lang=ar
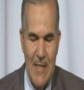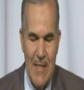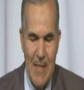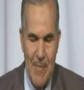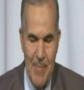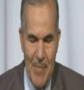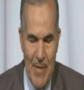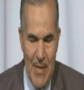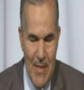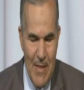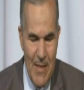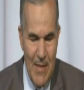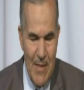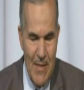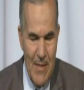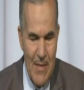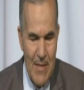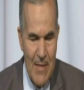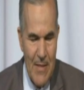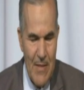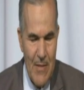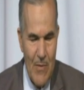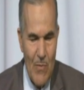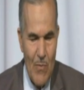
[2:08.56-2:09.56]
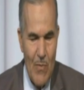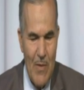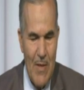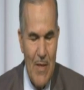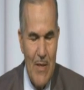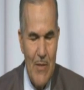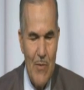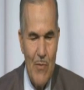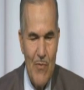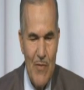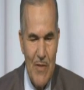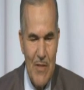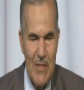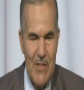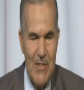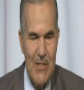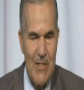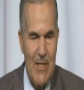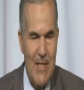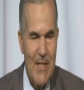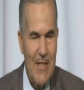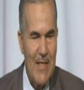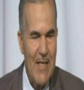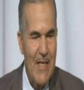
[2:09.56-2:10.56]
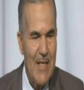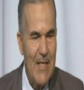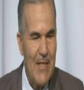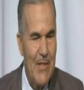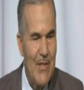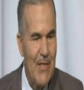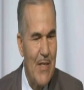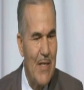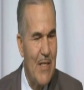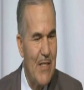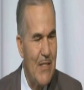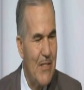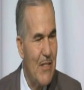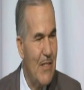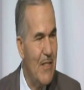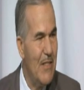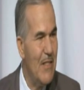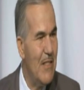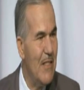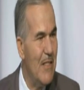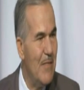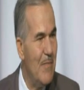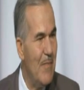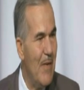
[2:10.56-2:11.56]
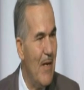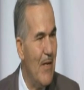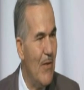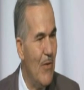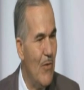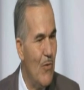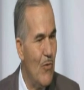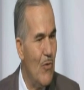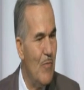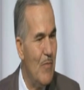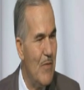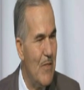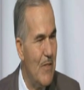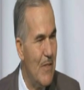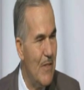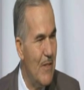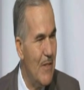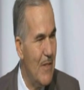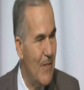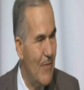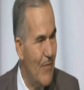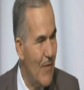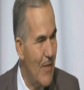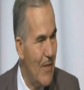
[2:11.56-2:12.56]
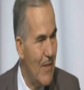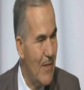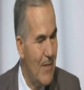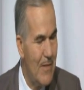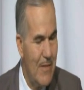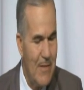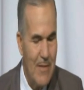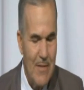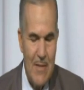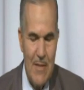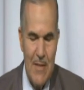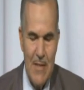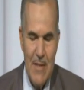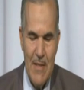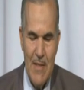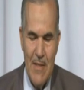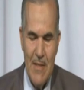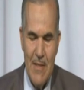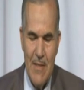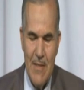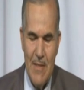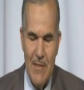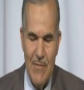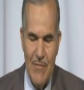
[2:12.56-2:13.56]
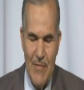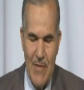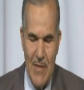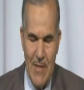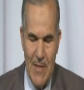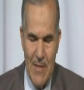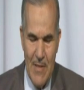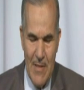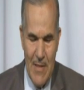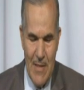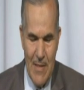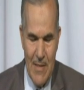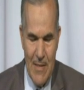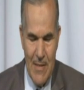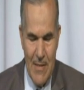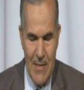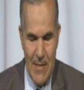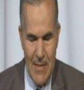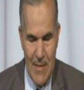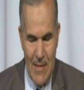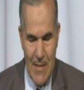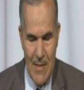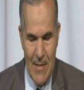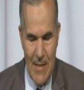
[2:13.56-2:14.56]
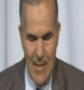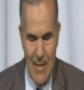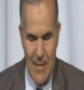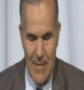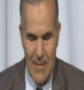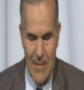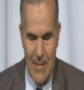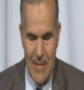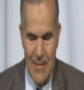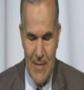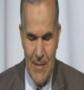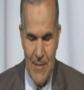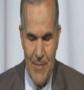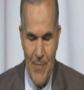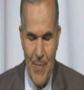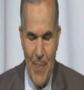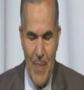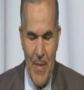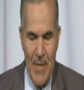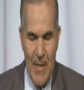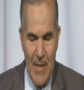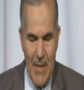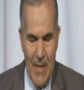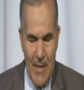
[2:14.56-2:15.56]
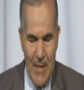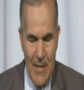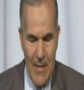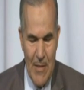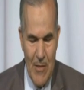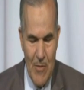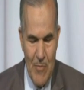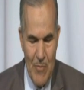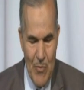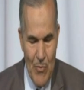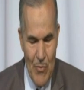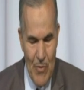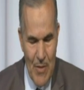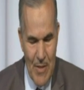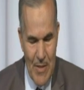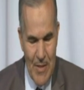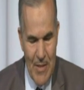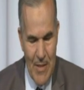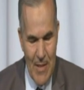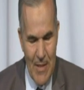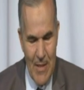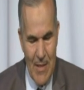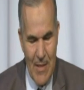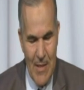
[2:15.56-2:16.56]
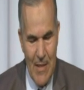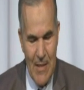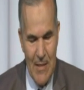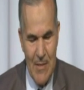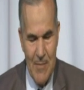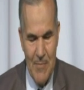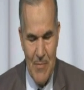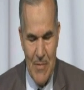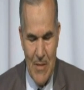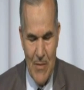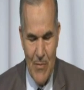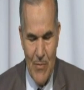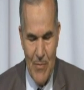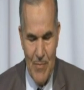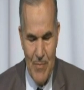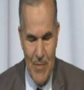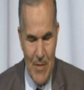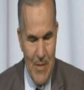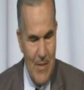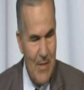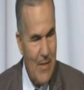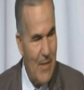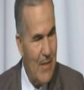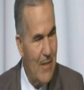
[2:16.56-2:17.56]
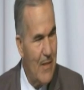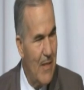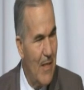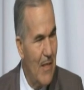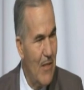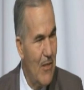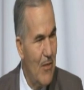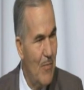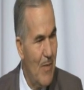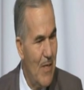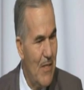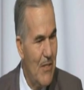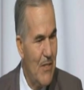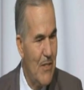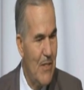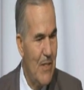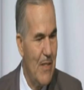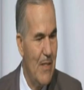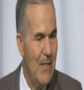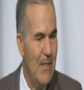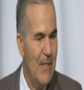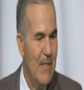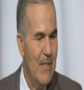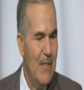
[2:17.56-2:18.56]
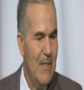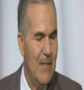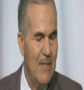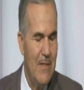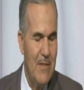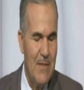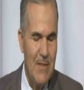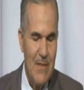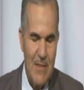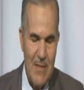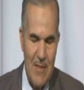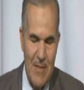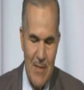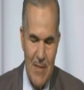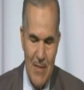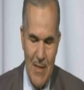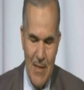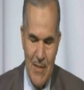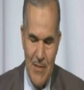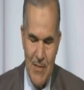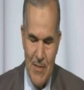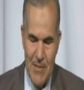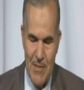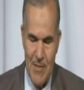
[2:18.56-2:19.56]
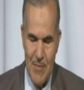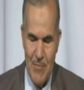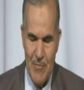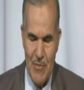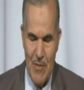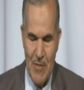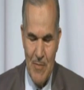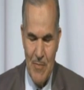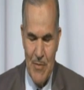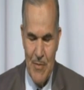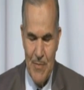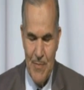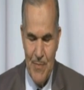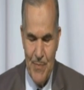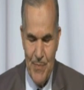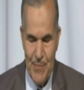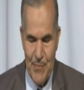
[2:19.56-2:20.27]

يبحث ويفتش عن أي ثغرة جديدة مع الحكومة الجديدة فقط فهذا لحظة دعيني احنا يوم الثلاثاء القادم بإذن الله تعالى يوم 10 10 سبتمبر